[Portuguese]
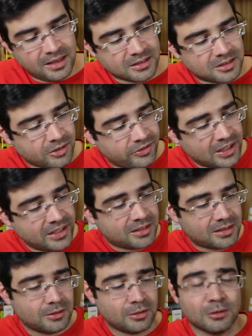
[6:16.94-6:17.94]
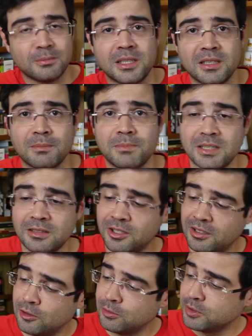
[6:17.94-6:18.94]
É isso, eu falei tanto do Mangue
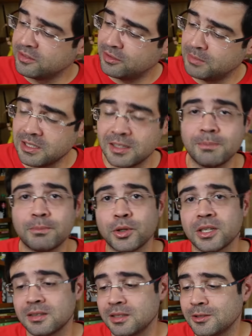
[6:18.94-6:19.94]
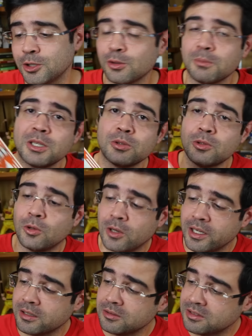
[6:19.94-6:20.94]
Beat, né, um movimento importante no meio do
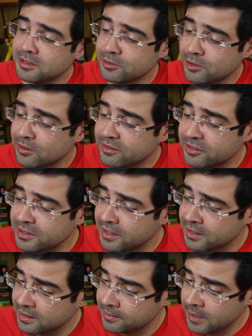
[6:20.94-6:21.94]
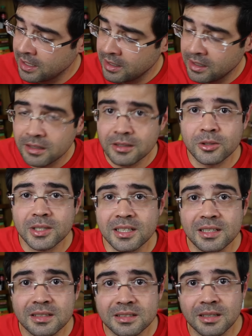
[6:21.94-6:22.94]
rock dos anos 90, e eu
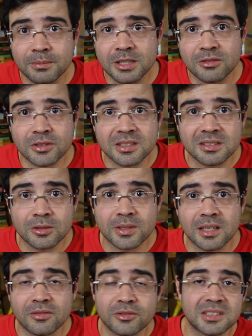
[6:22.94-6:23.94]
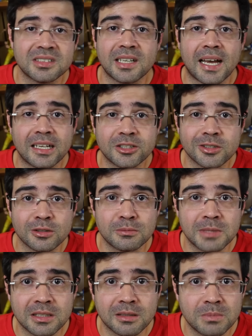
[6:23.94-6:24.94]
queria saber de você o que, que você acha
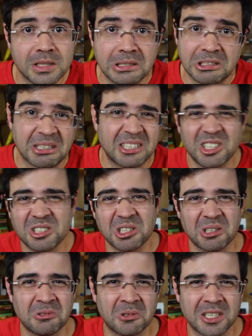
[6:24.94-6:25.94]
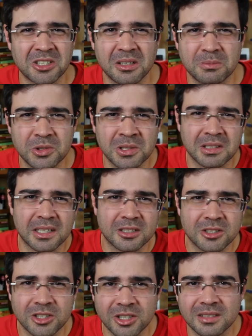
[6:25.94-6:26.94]
do Mangue Beat. Tem gente que não gosta muito, que
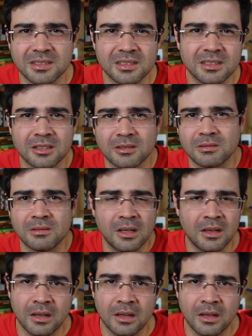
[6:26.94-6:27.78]
acha esquisito.